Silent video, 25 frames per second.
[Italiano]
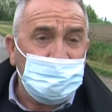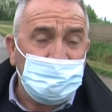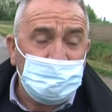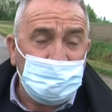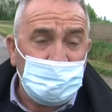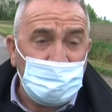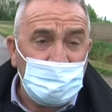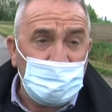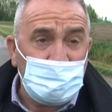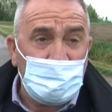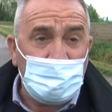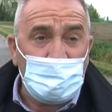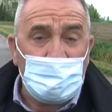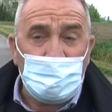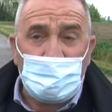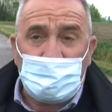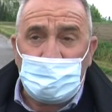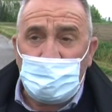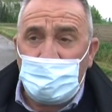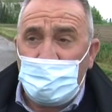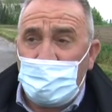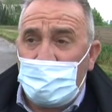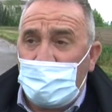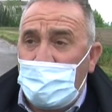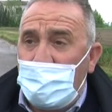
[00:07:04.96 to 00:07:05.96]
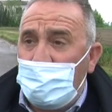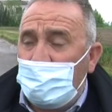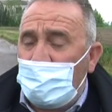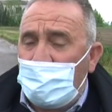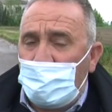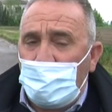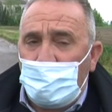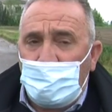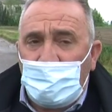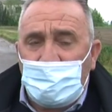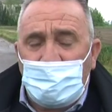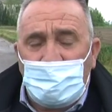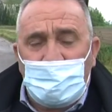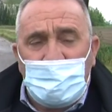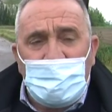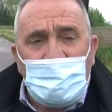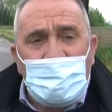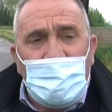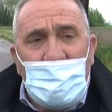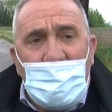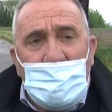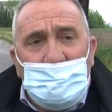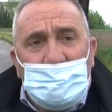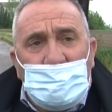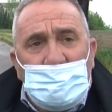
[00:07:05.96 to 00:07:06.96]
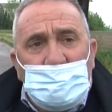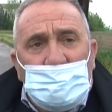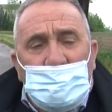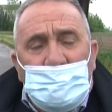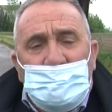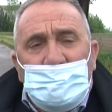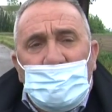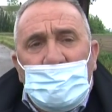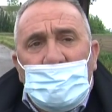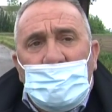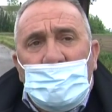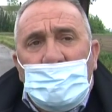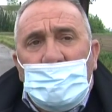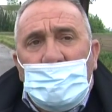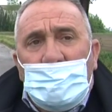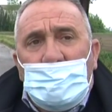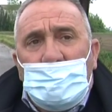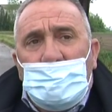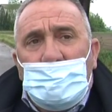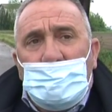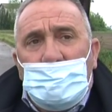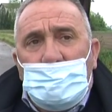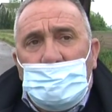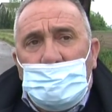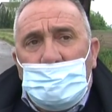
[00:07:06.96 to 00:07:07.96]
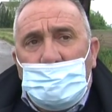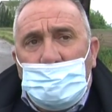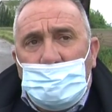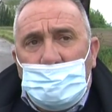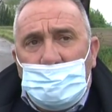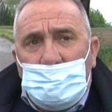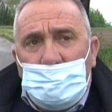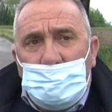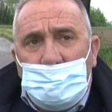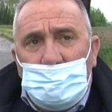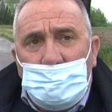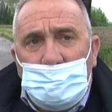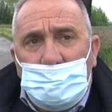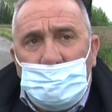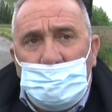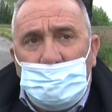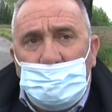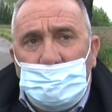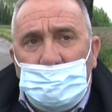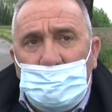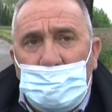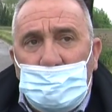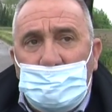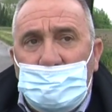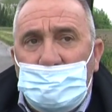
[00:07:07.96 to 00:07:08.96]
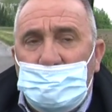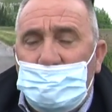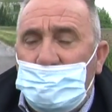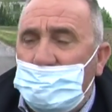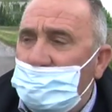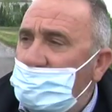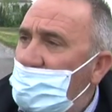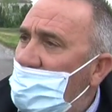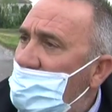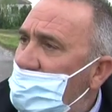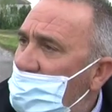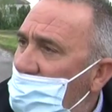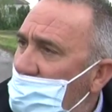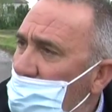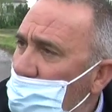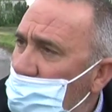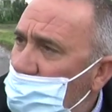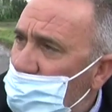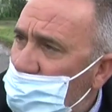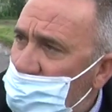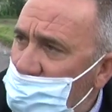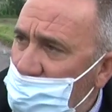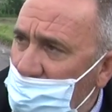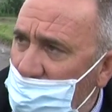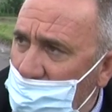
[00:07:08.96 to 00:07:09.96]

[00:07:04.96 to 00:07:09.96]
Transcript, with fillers: dicevo che mettiamo telecamere, non hanno messo telecamere, Ehm, mi pare della luce